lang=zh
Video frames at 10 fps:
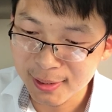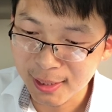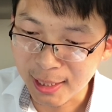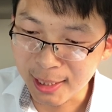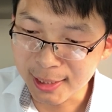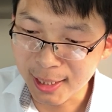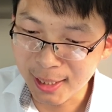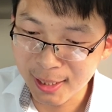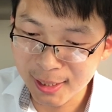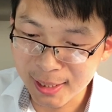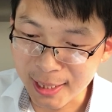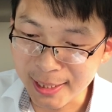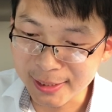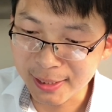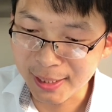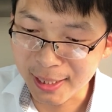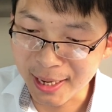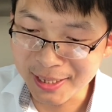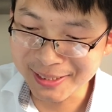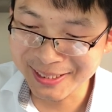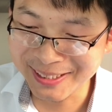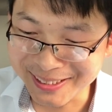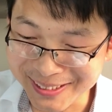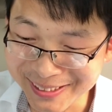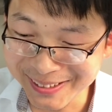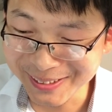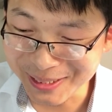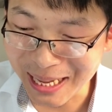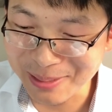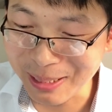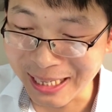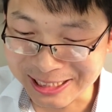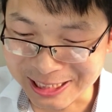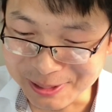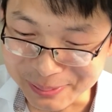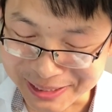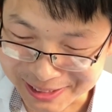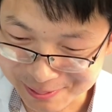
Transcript: 还拿还还和阿帕奇比。